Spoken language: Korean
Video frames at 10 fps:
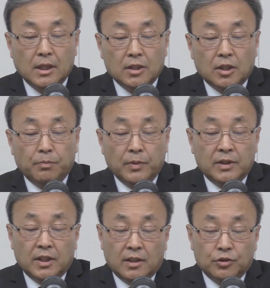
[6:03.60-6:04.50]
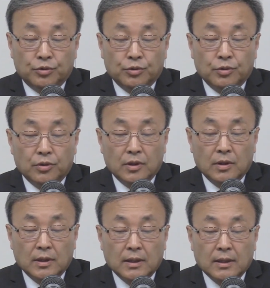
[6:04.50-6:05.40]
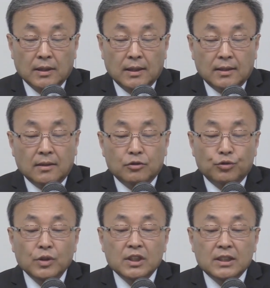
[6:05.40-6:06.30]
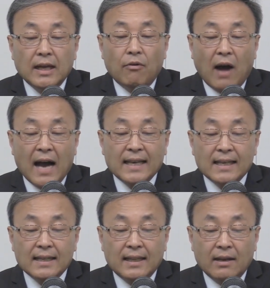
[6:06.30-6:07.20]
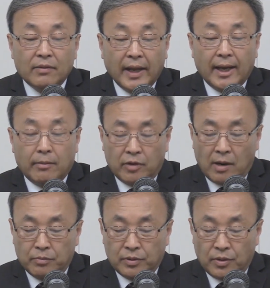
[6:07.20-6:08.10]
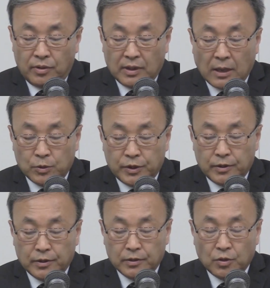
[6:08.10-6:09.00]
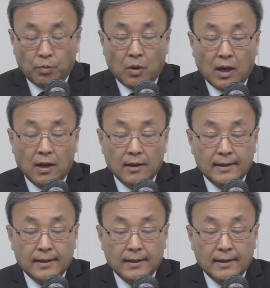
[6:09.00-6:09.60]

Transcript: 첫 번째 주 그래서 주이시의 왕이기 때문에 아브라함부터 나오죠 족보가